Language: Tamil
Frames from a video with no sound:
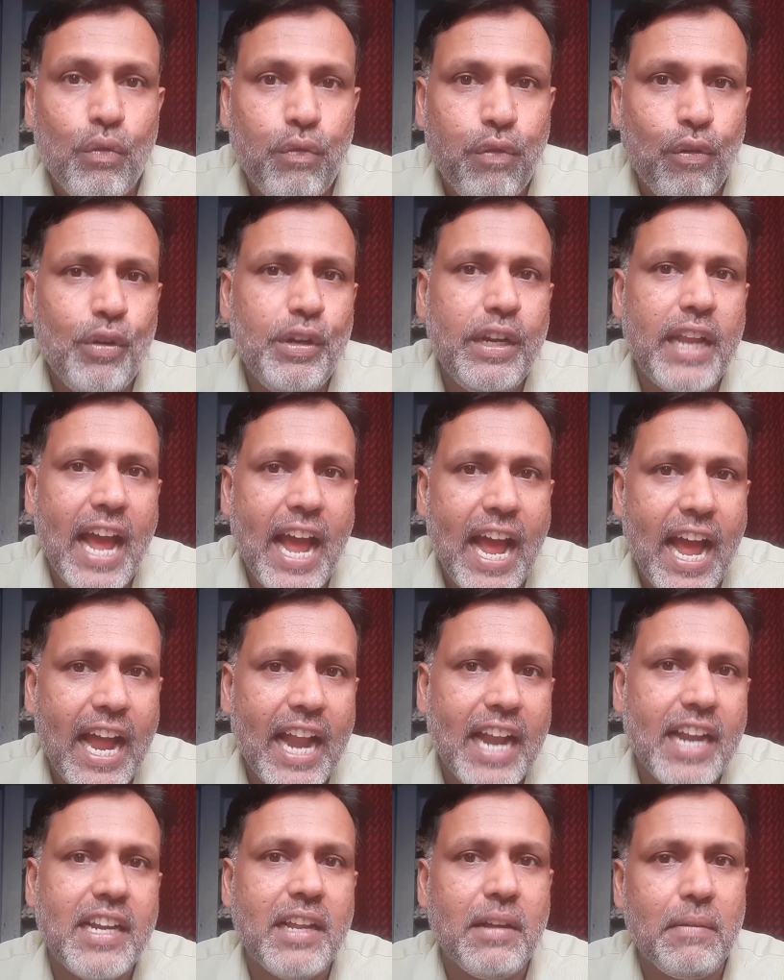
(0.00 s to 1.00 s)
ஃபுட்
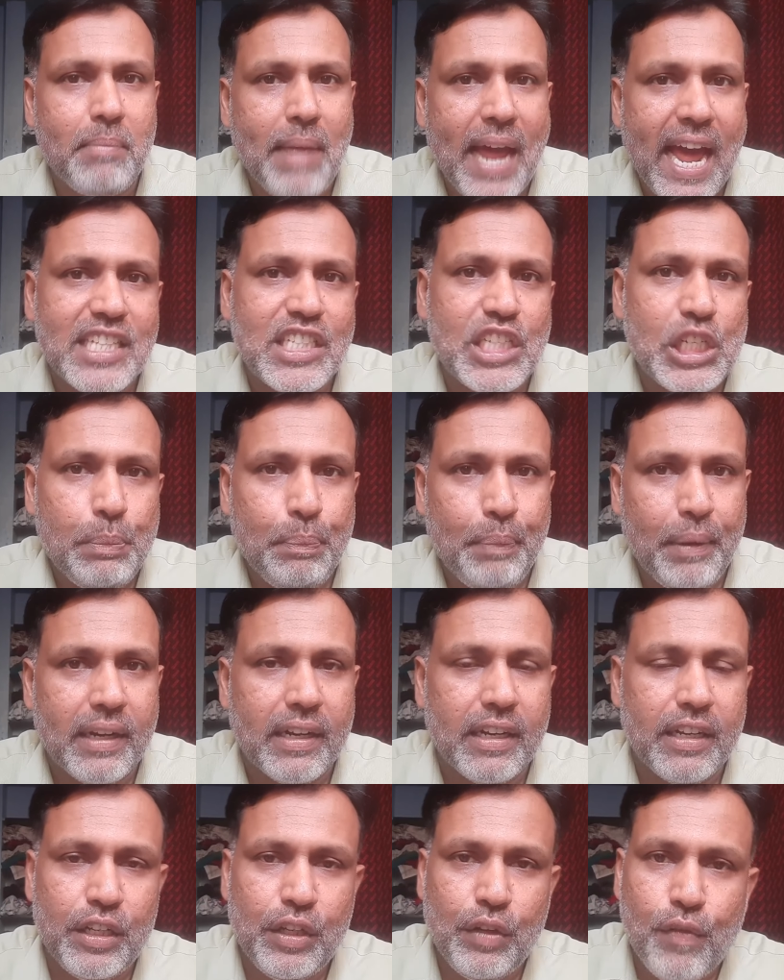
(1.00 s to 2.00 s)
அண்ட் மேஜிக் பின்
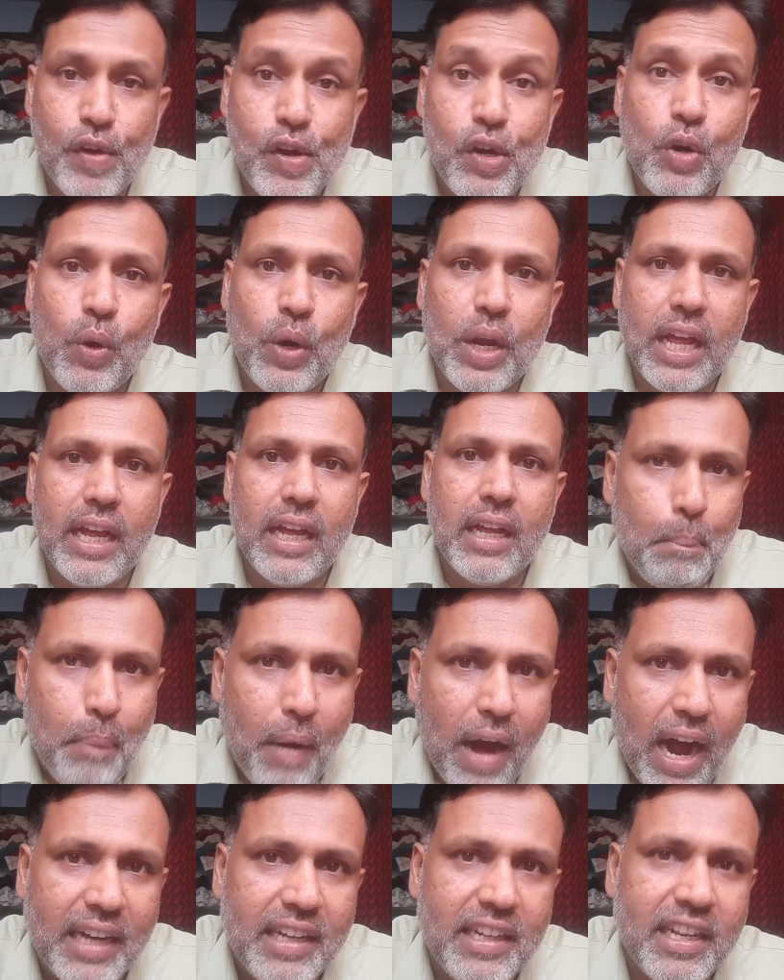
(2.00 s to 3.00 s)
இவங்களோட
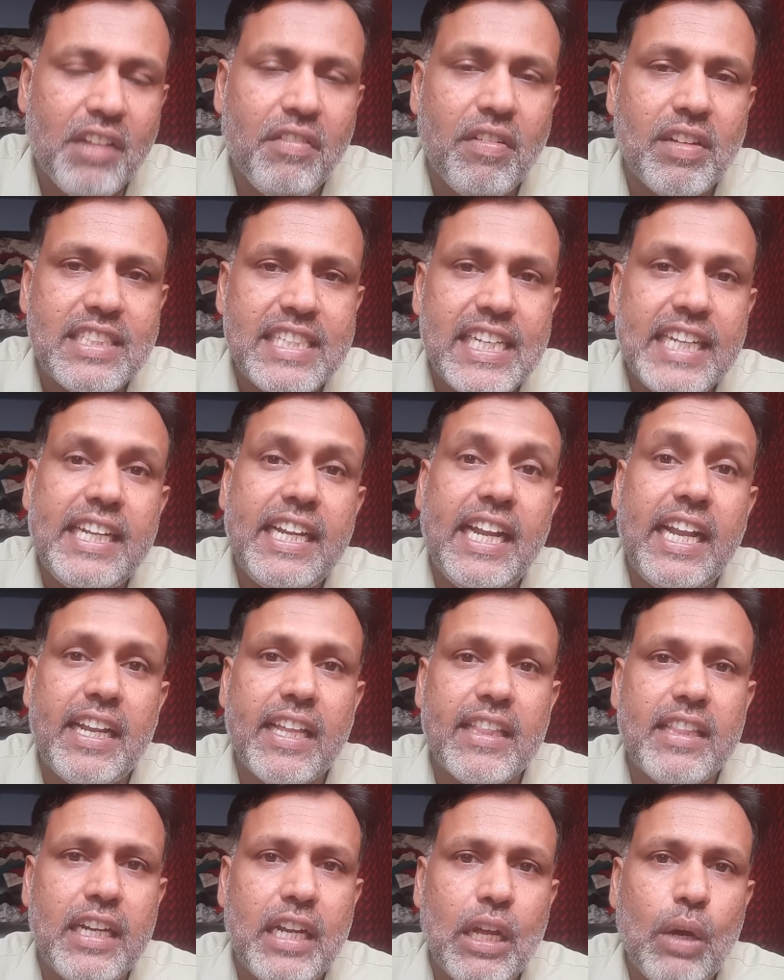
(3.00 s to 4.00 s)
பார்ட்னர் வச்சு
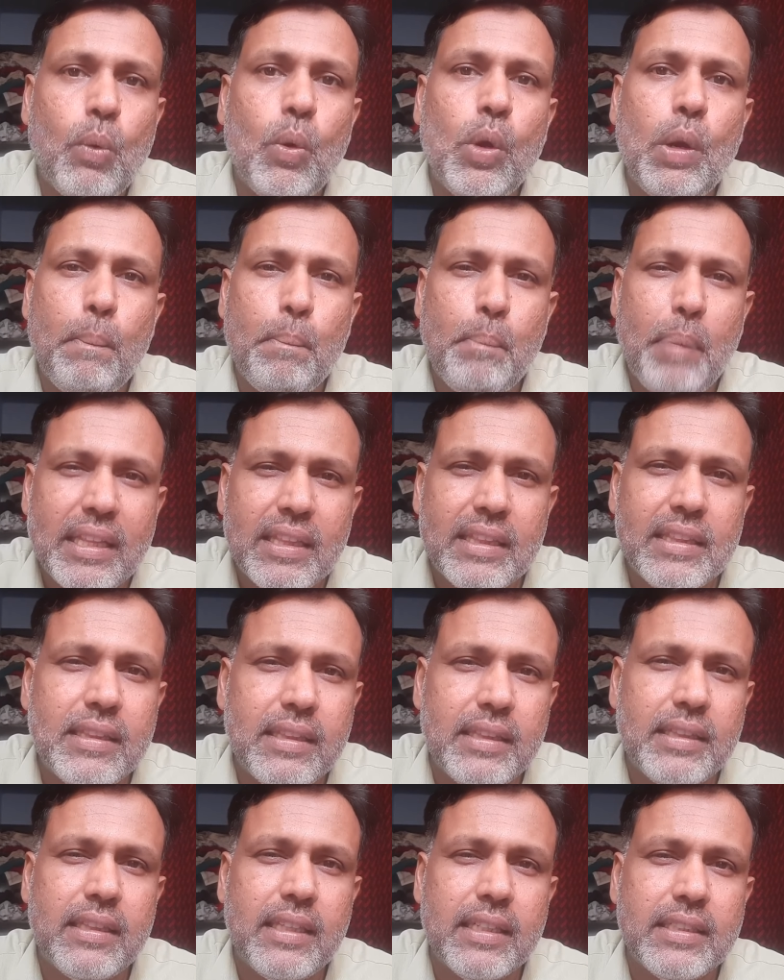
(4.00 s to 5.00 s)
கிட்டத்தட்ட ஒரு
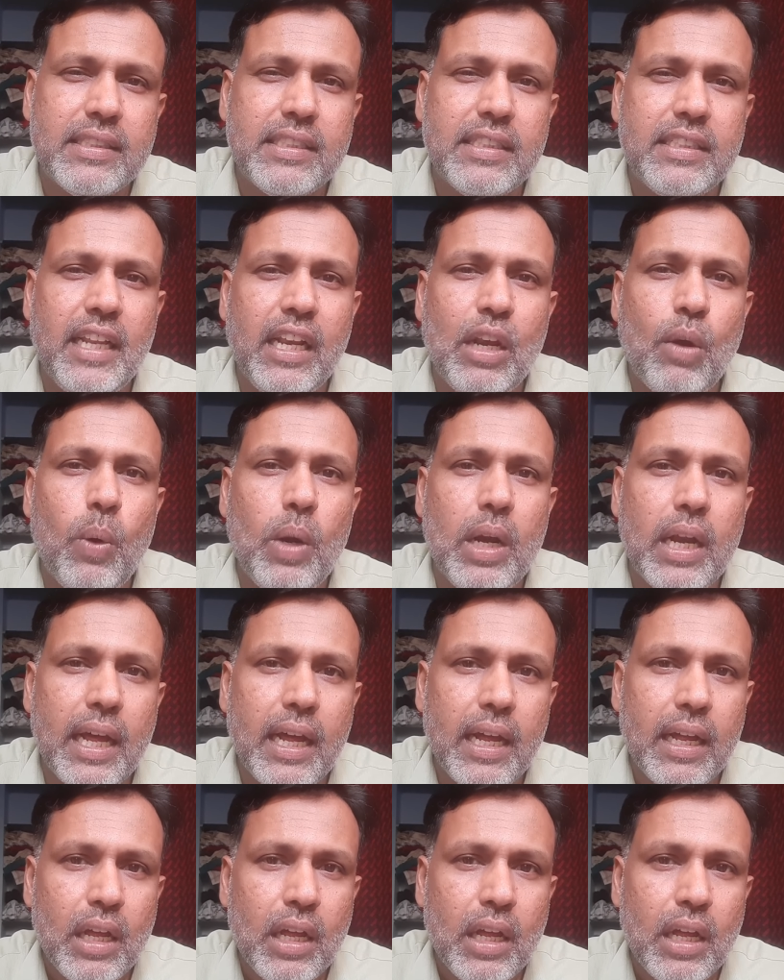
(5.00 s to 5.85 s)
பத்து சிட்டியில் உள்ள